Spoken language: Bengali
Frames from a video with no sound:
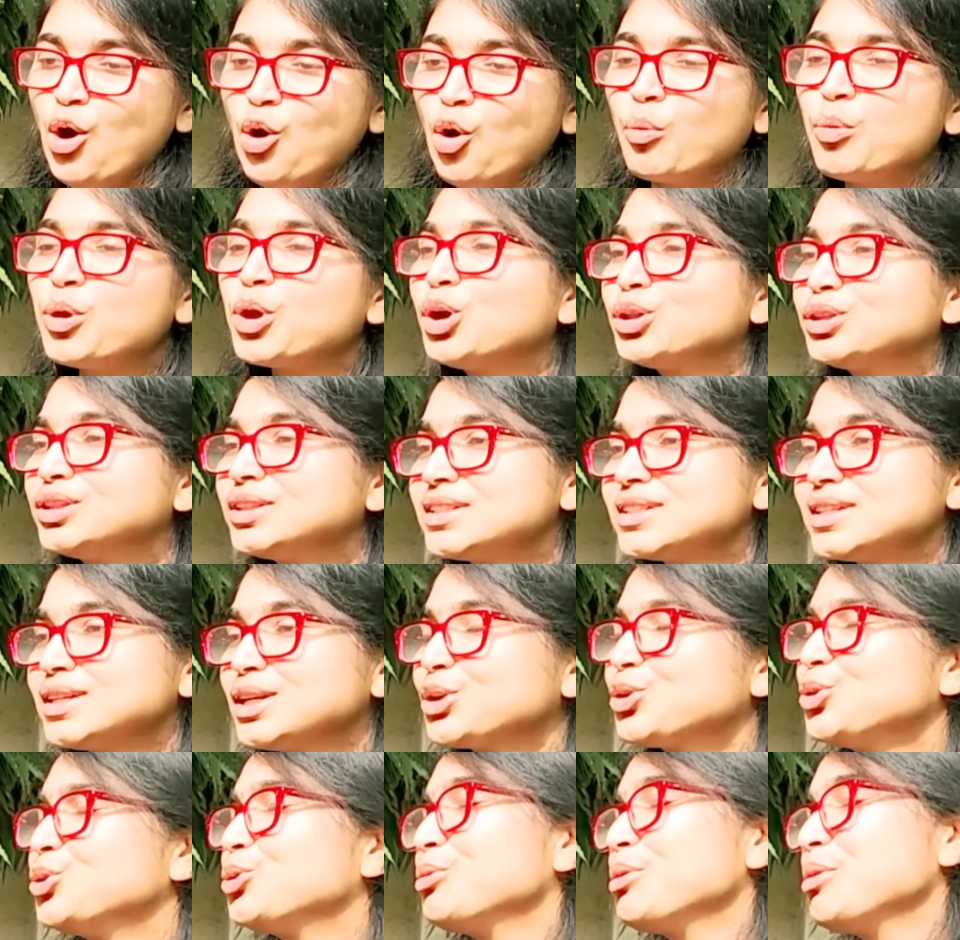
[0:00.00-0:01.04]
অভিজ্ঞতাটা
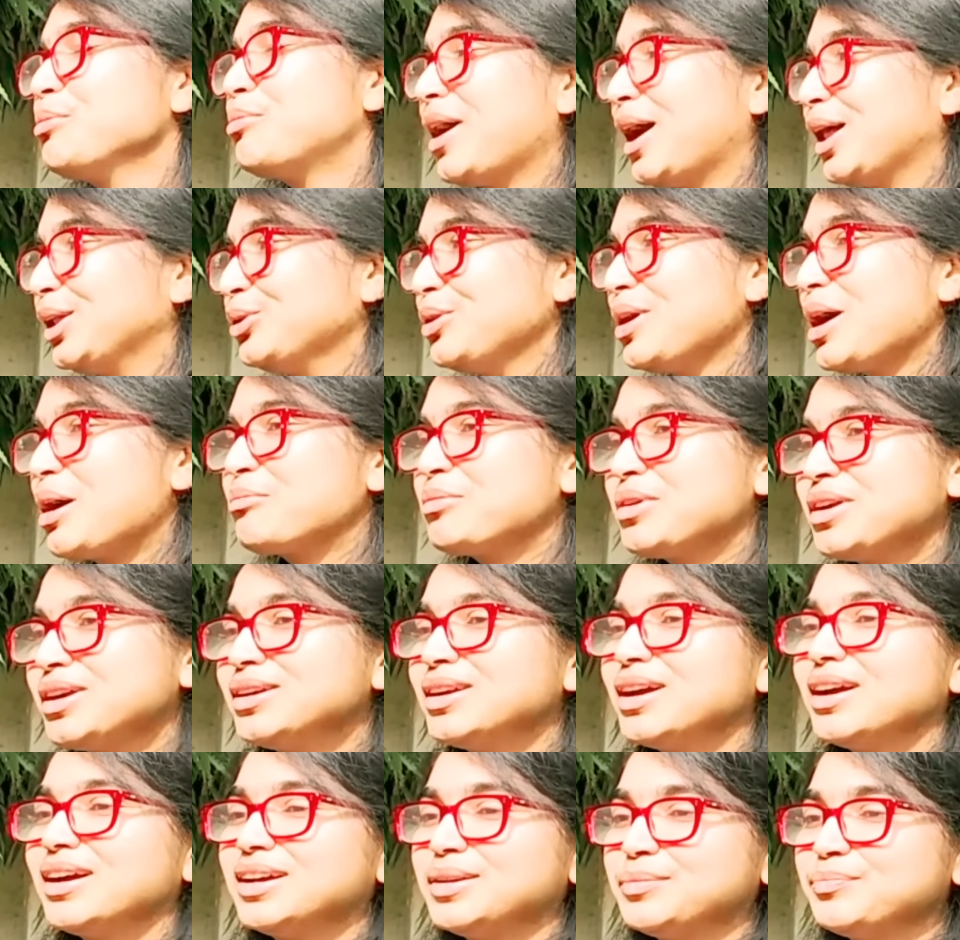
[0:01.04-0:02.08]
খুবই ভালো আমার
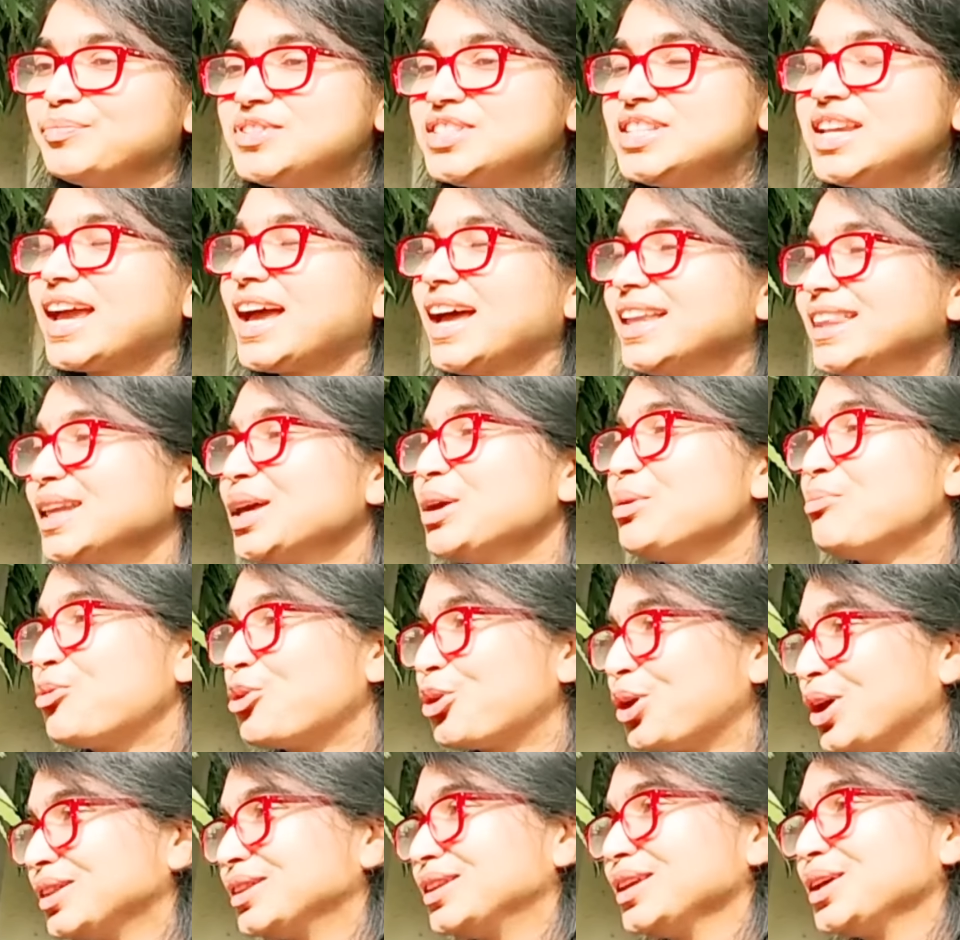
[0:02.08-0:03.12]
শেখাতে
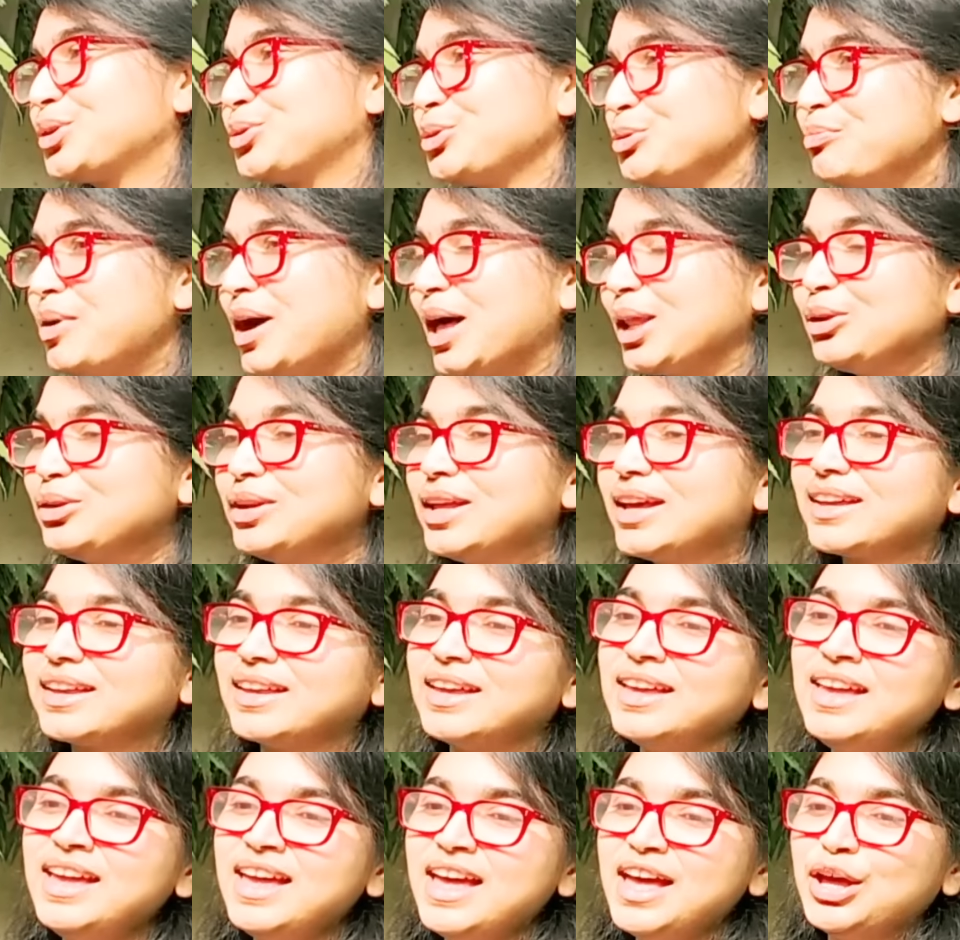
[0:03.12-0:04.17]
পড়াতে খুব ভালো
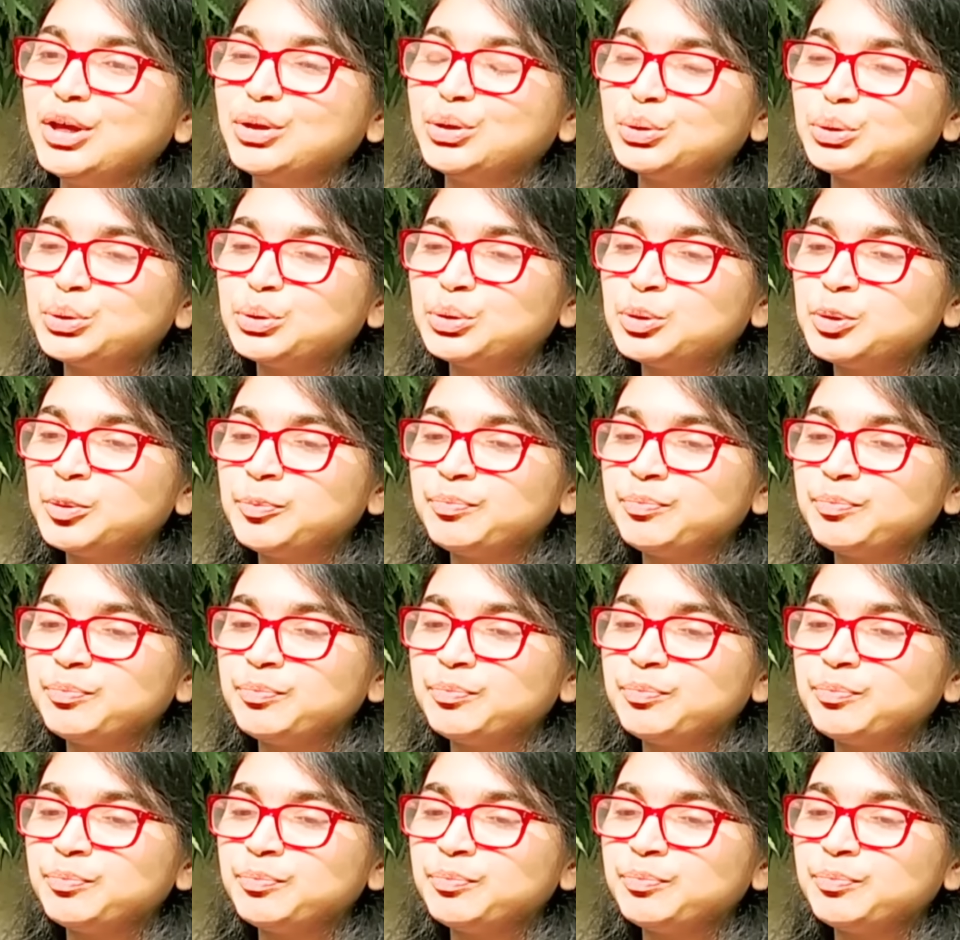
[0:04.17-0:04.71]
লাগে তো